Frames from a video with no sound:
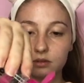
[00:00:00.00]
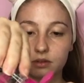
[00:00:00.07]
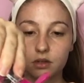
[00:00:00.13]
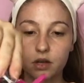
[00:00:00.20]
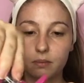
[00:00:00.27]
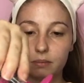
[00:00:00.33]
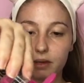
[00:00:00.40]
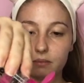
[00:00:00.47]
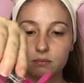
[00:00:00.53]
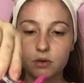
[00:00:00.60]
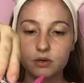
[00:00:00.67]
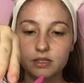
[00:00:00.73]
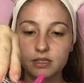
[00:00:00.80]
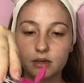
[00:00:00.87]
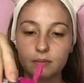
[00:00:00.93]
Ó, é bem
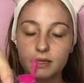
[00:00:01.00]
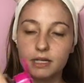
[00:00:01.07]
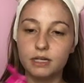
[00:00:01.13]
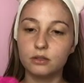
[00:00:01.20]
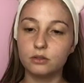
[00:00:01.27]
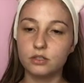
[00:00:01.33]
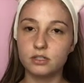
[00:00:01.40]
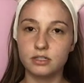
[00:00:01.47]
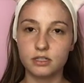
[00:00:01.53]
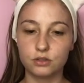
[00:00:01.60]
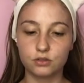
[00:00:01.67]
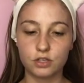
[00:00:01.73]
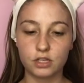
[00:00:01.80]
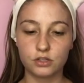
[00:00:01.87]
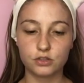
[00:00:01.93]
esse
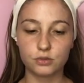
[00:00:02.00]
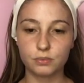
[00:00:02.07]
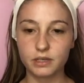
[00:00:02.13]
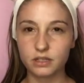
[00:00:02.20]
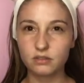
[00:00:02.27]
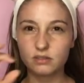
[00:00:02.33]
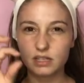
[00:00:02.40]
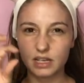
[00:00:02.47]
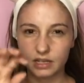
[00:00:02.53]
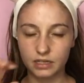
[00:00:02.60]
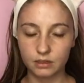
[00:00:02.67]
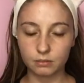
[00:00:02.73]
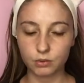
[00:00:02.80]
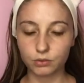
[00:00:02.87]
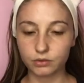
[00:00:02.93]
aplicadorzinho, gente, porque não sai
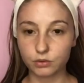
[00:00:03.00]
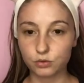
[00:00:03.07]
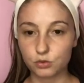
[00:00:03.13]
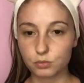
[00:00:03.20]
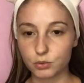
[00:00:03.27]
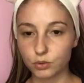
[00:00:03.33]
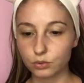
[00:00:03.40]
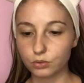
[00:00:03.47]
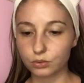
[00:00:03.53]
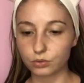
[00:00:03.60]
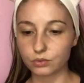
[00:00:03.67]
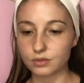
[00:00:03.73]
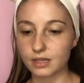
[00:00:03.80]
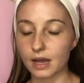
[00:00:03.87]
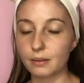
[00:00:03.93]
aquele montão de
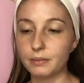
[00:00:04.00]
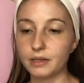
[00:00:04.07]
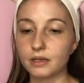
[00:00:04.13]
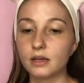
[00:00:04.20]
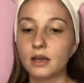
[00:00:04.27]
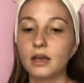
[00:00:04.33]
produto, sabe?